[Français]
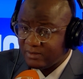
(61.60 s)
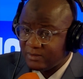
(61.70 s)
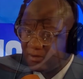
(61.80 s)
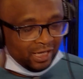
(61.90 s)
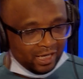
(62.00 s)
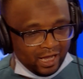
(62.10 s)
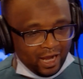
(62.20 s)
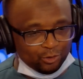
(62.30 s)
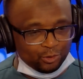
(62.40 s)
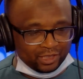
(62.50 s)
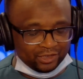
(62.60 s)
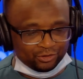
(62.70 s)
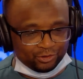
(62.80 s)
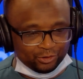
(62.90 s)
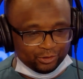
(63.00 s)
là à
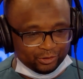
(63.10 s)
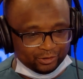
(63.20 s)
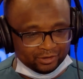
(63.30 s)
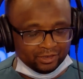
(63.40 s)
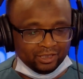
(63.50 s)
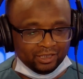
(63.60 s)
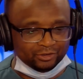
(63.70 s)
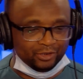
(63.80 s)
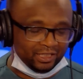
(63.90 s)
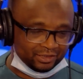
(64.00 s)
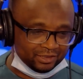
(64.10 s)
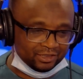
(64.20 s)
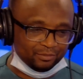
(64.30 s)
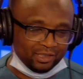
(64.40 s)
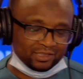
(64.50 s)
l'occasion de la 6
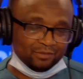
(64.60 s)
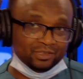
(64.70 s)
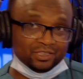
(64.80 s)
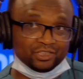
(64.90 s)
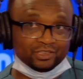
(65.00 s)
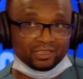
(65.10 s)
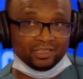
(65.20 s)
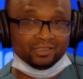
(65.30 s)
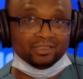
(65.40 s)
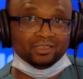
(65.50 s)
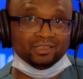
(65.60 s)
sixième assemblée générale